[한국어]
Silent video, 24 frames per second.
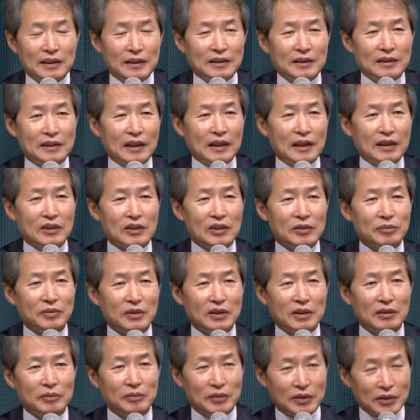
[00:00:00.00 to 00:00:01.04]
연세가
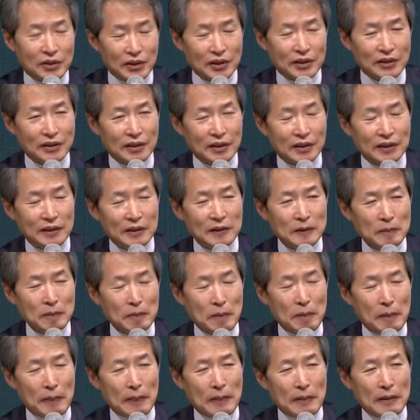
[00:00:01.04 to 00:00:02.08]
점점 드셔서
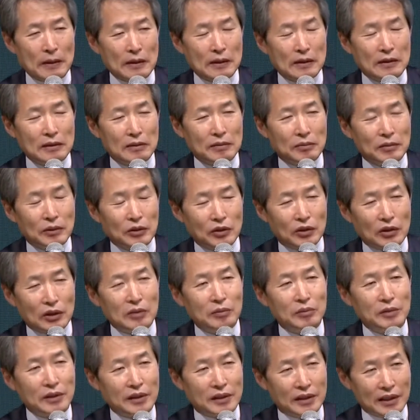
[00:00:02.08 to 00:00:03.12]
뭐
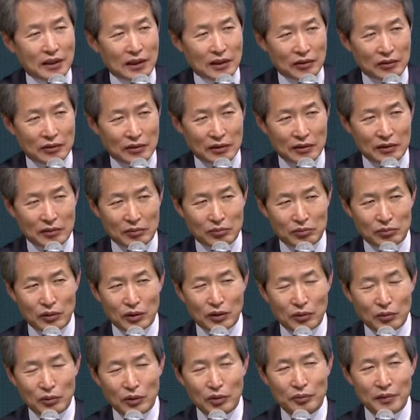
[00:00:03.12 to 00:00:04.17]
젊을 때하고는
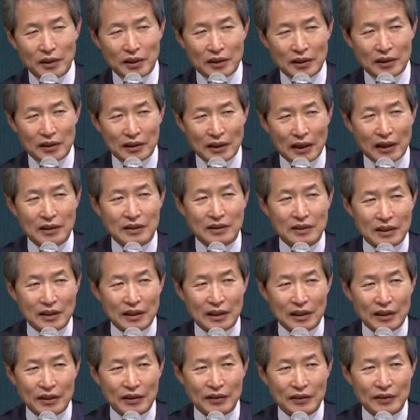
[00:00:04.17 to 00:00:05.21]
뭐 몸이
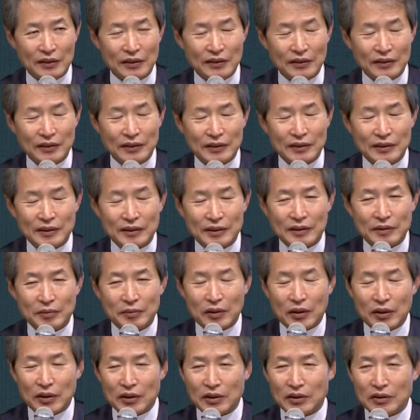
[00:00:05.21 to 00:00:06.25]
다르잖아요.
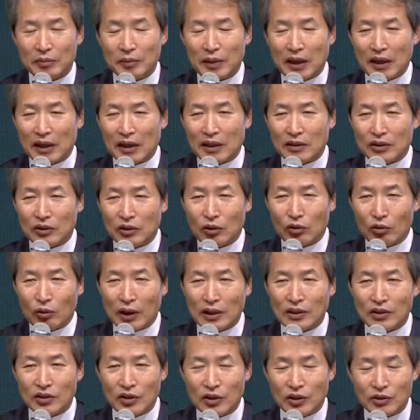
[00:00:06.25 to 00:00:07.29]
뭐 허리도 망가지고
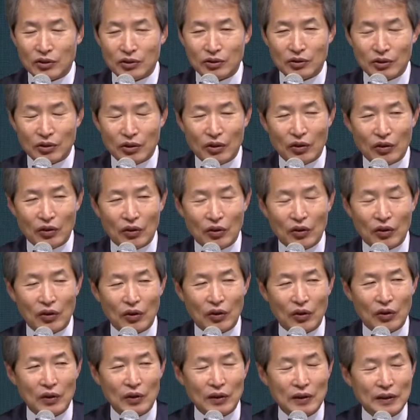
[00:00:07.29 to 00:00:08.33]
관절도
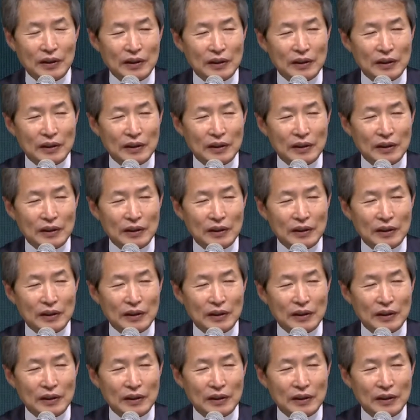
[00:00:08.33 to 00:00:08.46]
그렇고.